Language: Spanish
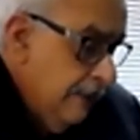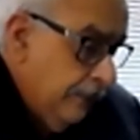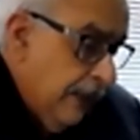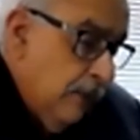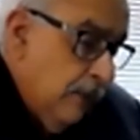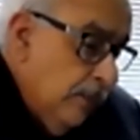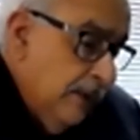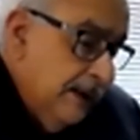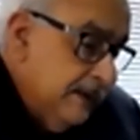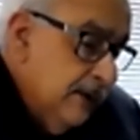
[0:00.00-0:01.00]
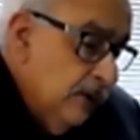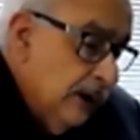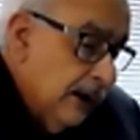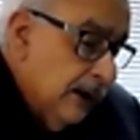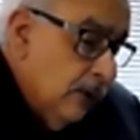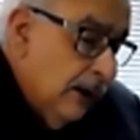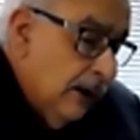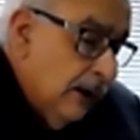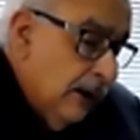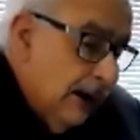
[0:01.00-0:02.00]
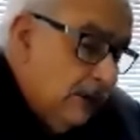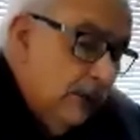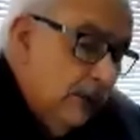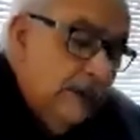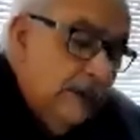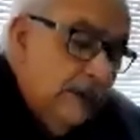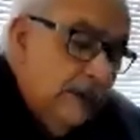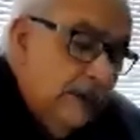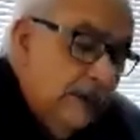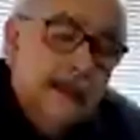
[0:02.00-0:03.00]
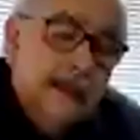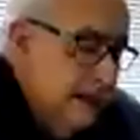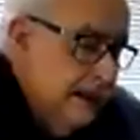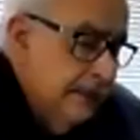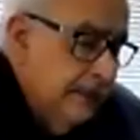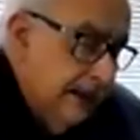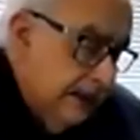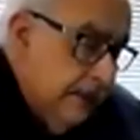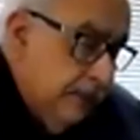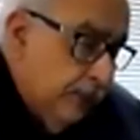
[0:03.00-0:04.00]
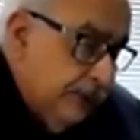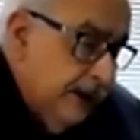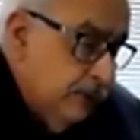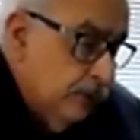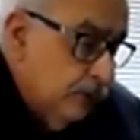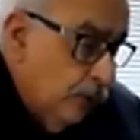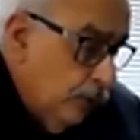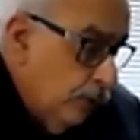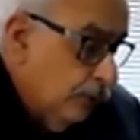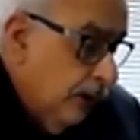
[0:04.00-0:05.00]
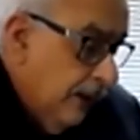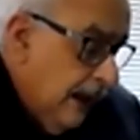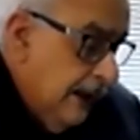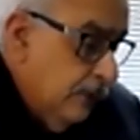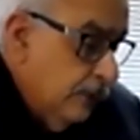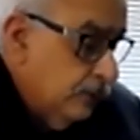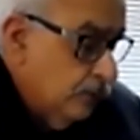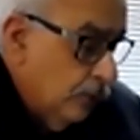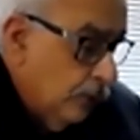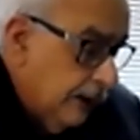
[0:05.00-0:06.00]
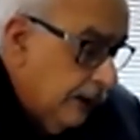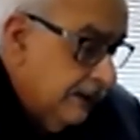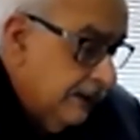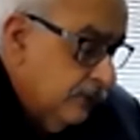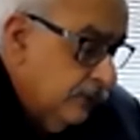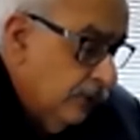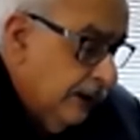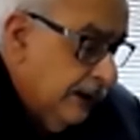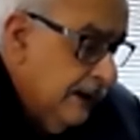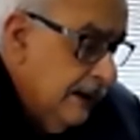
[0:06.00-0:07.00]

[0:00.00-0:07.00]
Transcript: Estamos convencidos los actores principales de este proceso son los ciudadanos y sus organizaciones,